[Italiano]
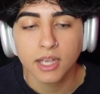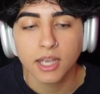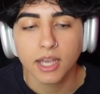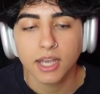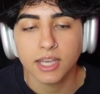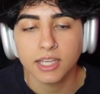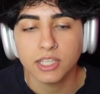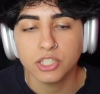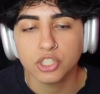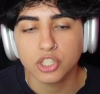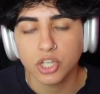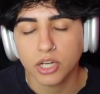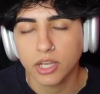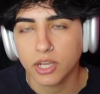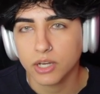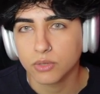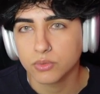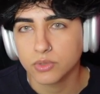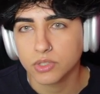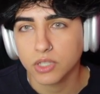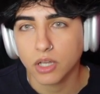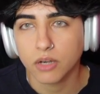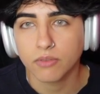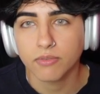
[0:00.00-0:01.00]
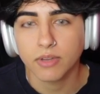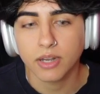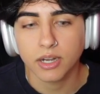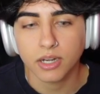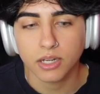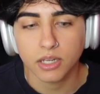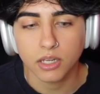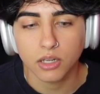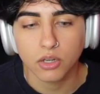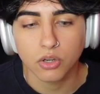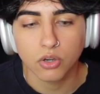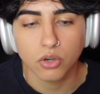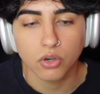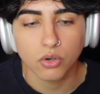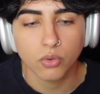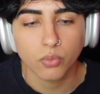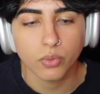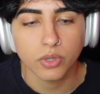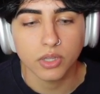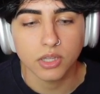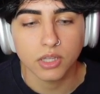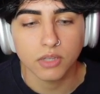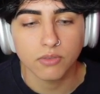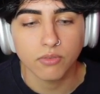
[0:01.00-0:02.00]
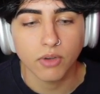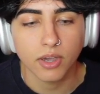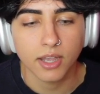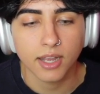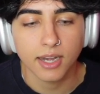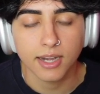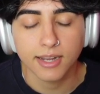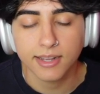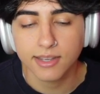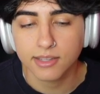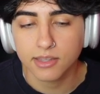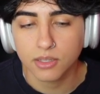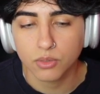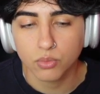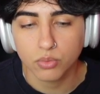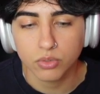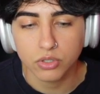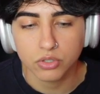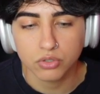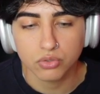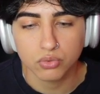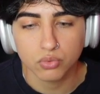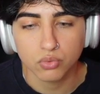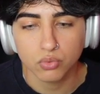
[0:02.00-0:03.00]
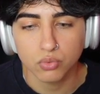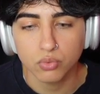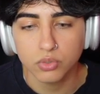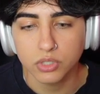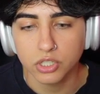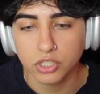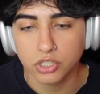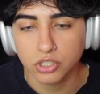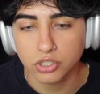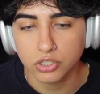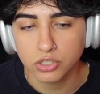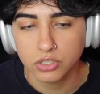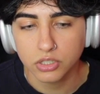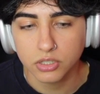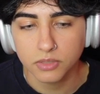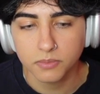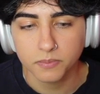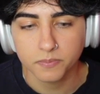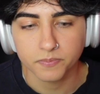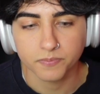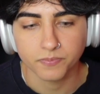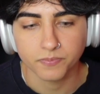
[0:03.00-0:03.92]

in genere è un server ricco, quindi voi cliccate qui su unisciti